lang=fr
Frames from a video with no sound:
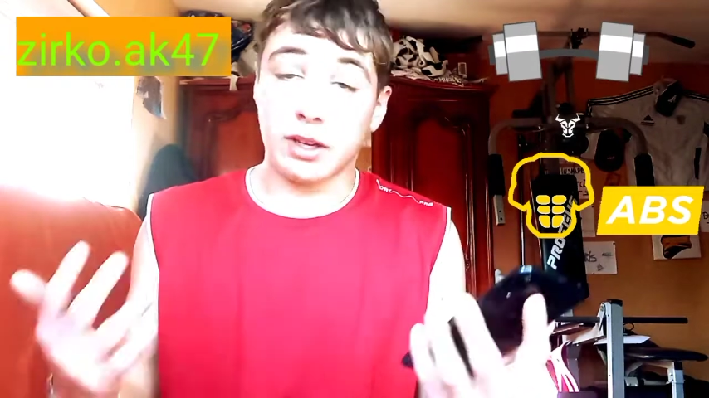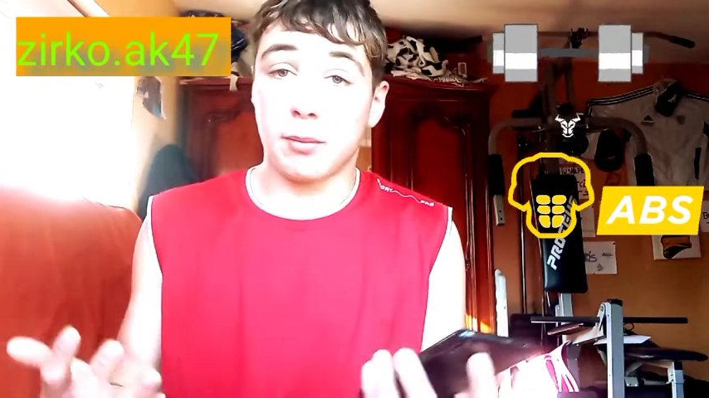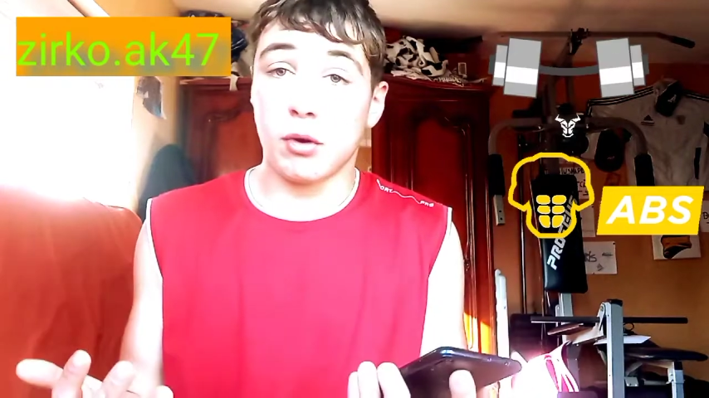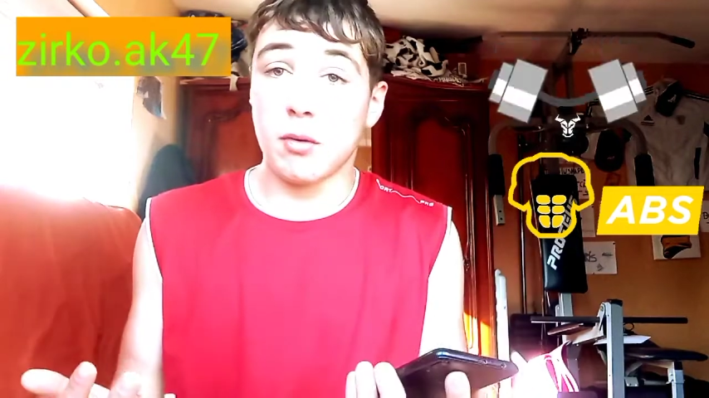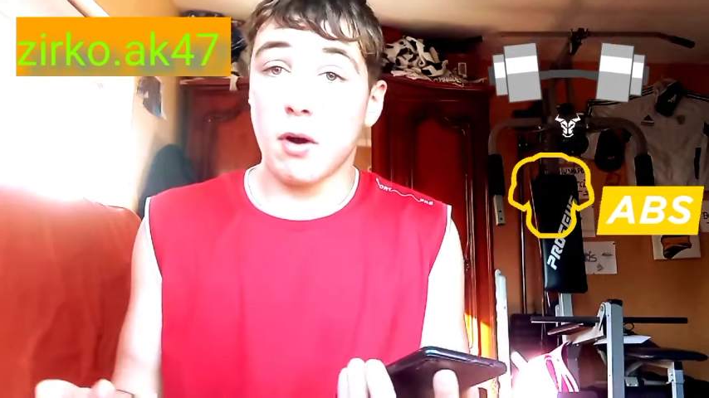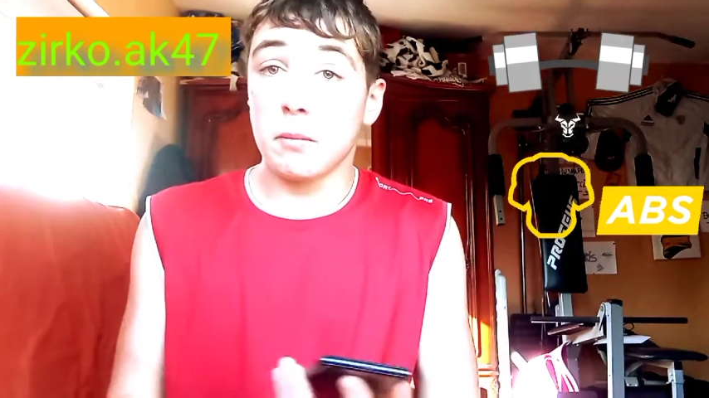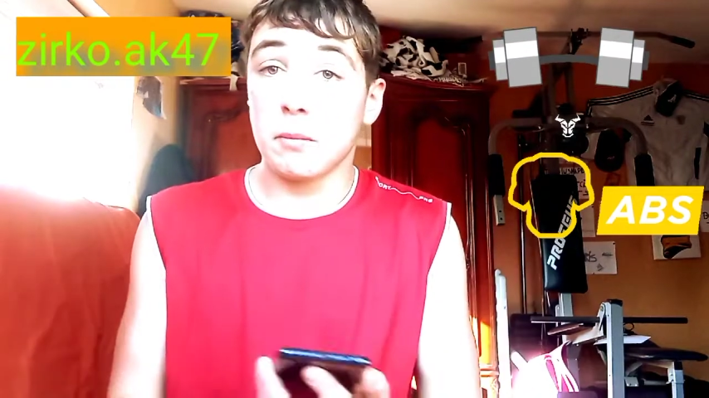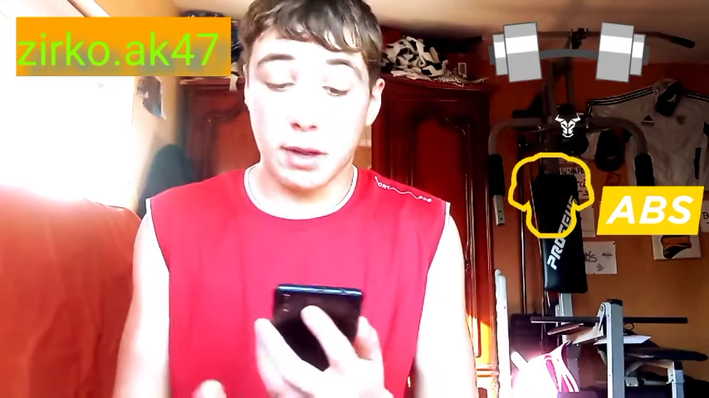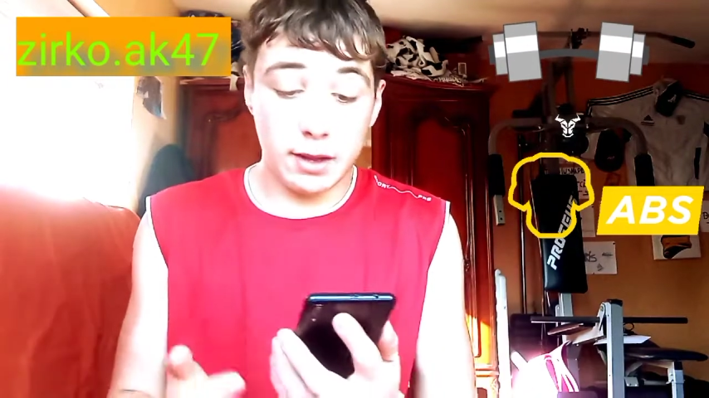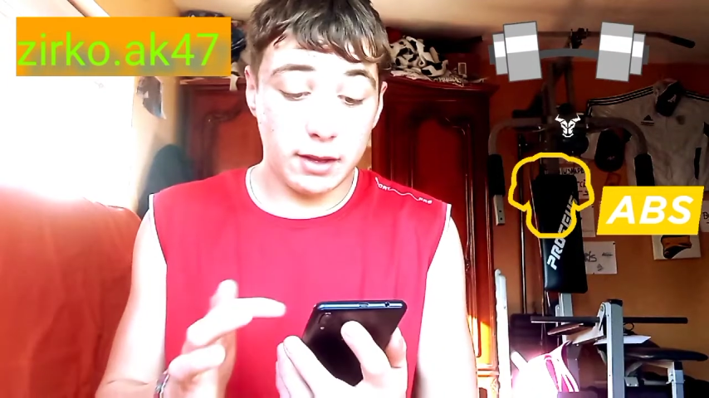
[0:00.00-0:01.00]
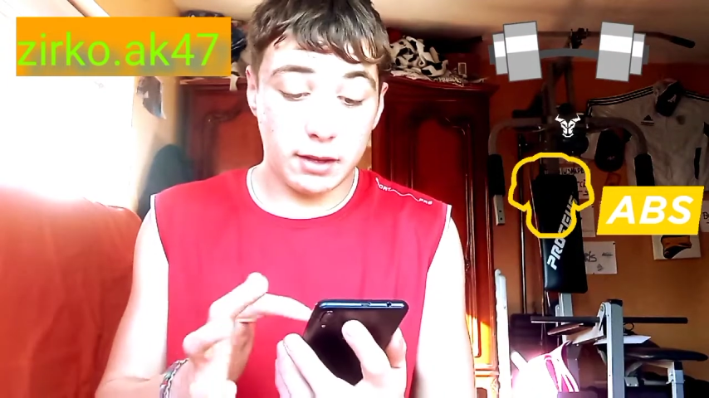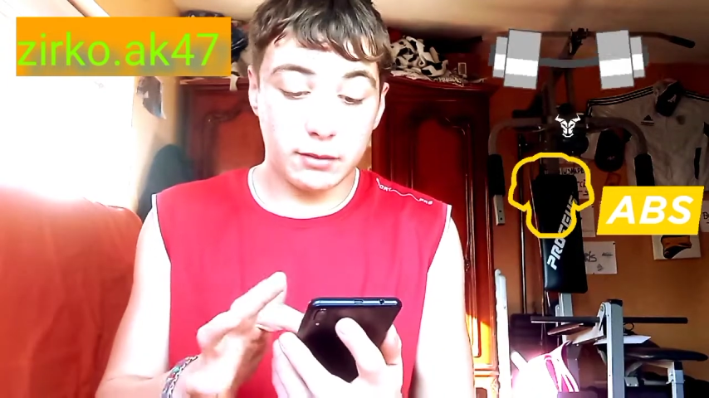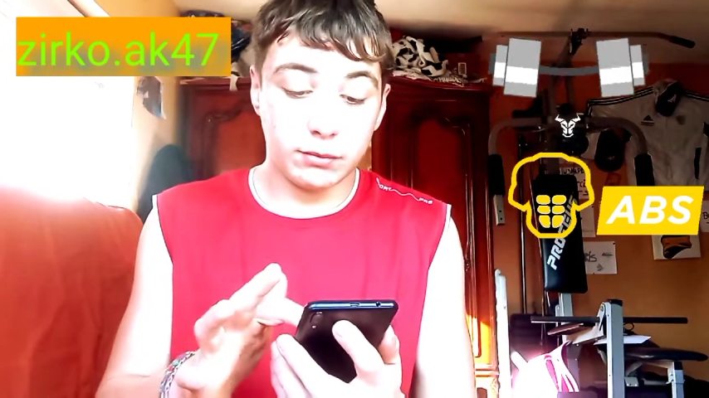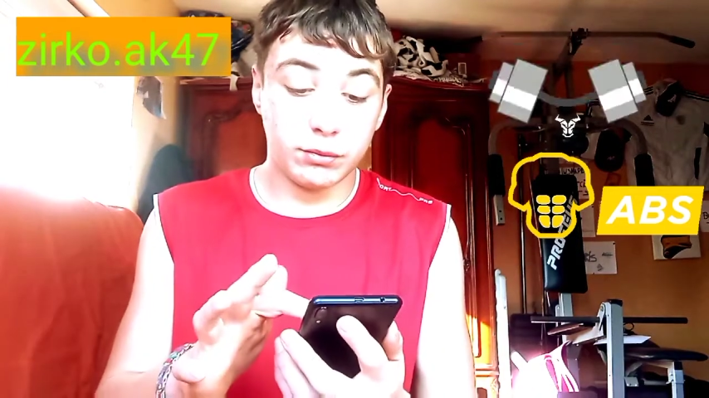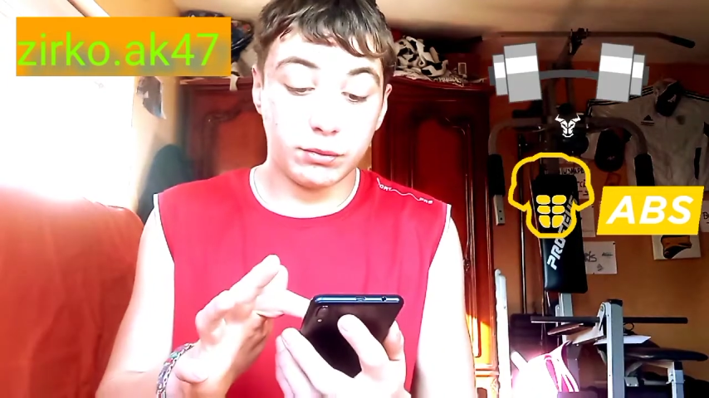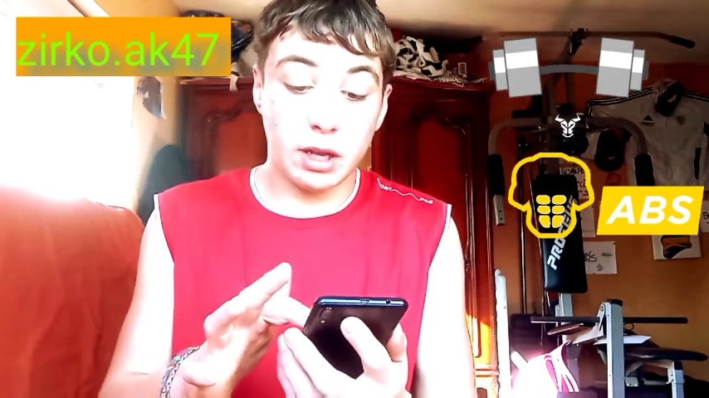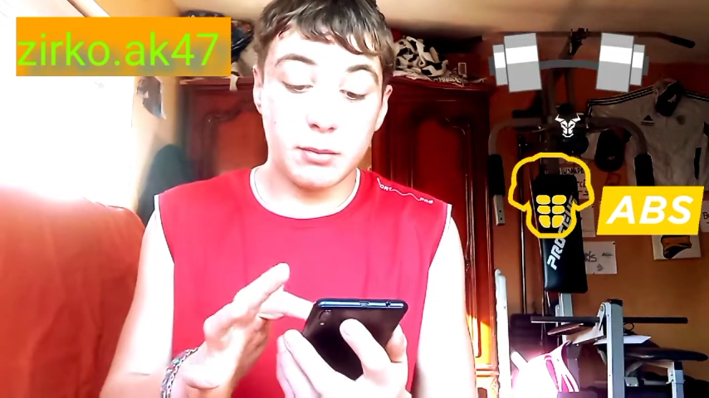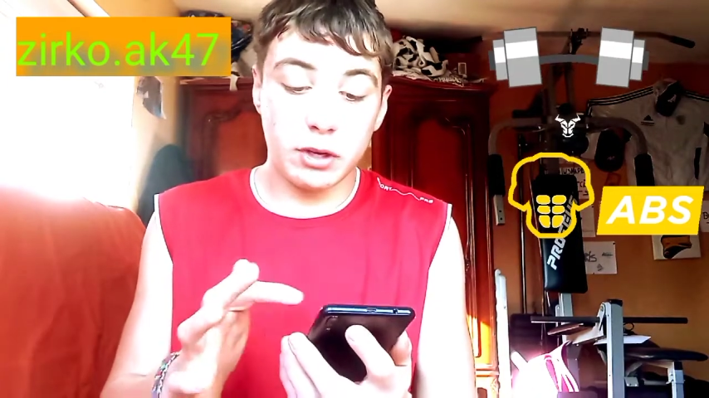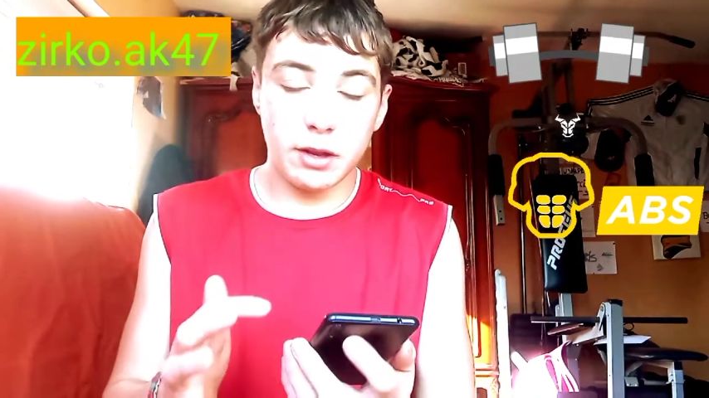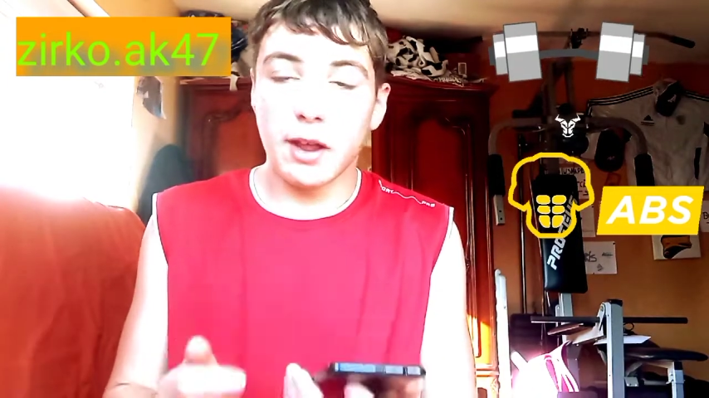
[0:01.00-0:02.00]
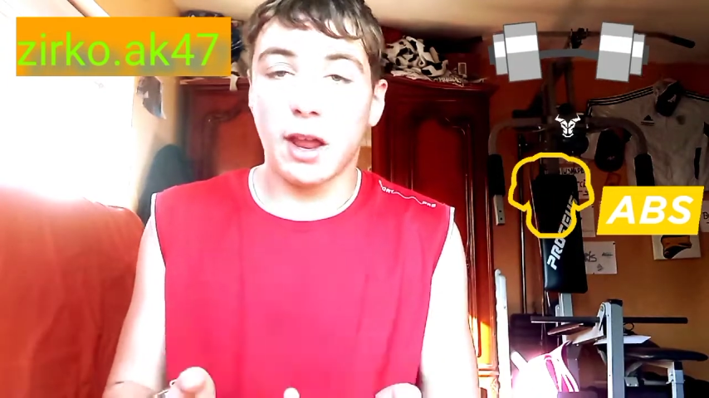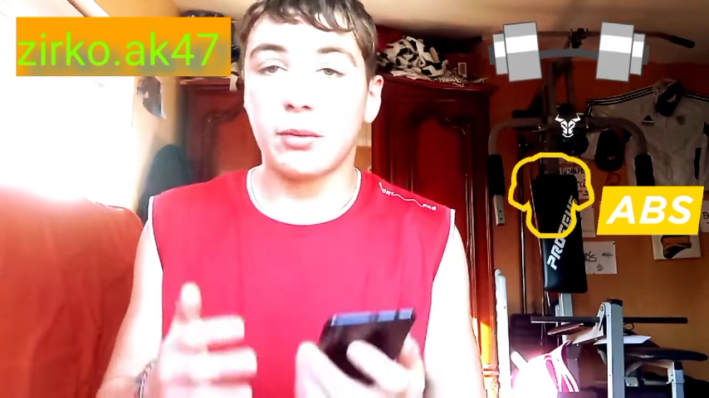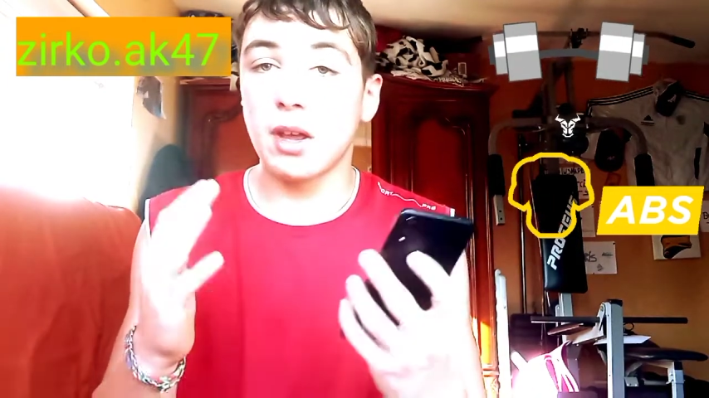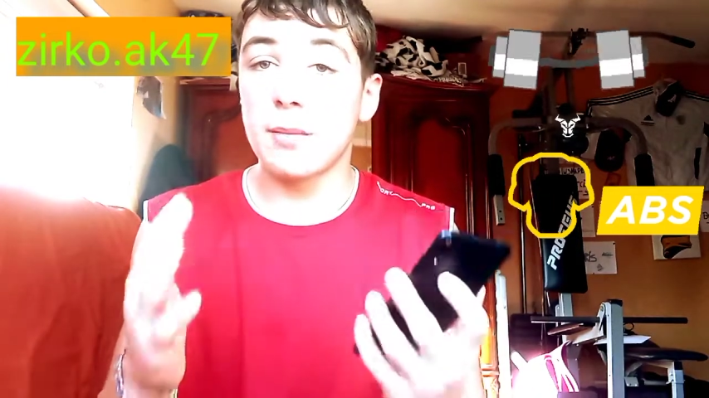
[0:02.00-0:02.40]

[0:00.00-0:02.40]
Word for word: Et tout simplement, ben, vous vous abonnez.